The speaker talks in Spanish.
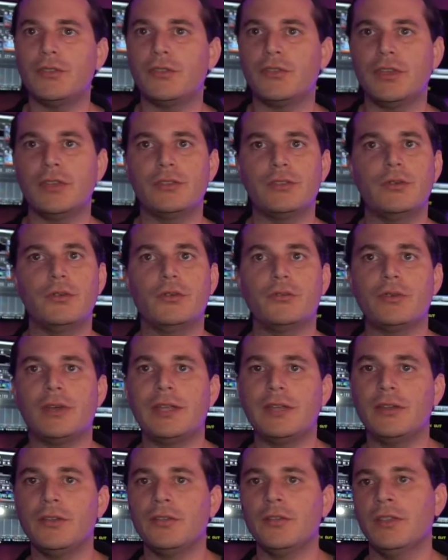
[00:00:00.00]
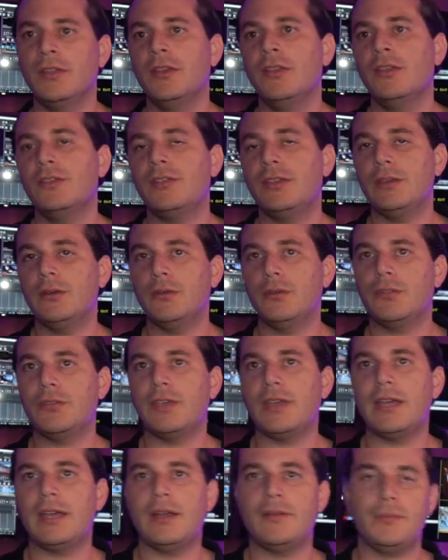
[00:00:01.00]
200 usuarios según
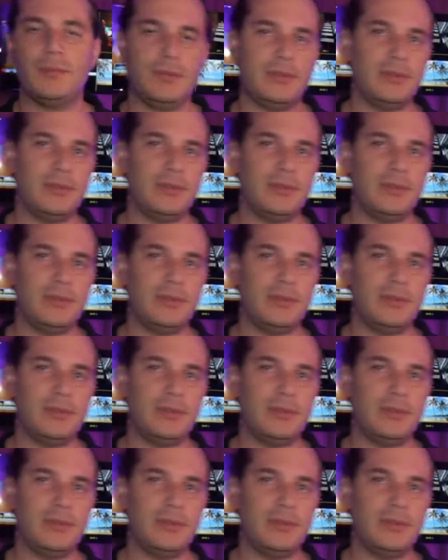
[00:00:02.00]
sea